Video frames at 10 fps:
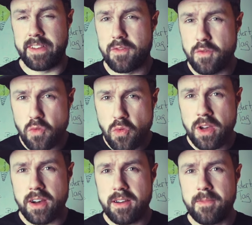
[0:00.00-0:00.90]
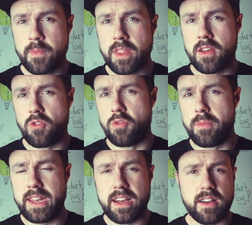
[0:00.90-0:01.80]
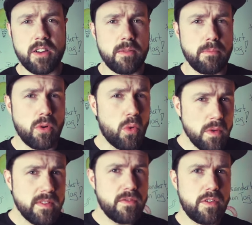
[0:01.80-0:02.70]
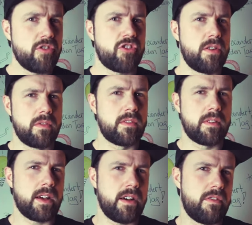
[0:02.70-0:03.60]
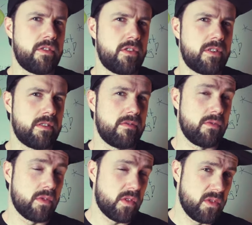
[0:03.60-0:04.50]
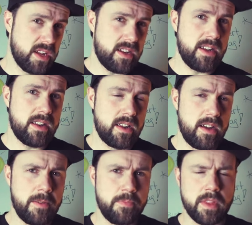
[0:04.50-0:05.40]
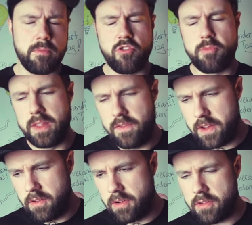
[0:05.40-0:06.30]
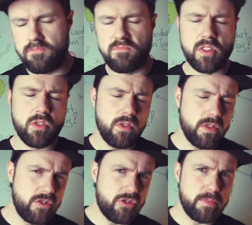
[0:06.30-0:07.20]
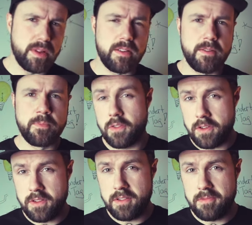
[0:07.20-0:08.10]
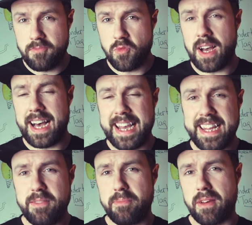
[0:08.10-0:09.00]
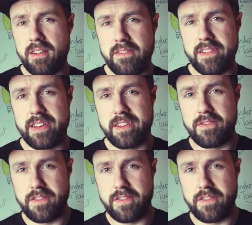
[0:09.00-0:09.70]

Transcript: Was früher nur mit der bloßen Vorstellungskraft funktioniert hat, mit Spielfiguren, mit Rollenspiel, ist heute nur eine Brille weit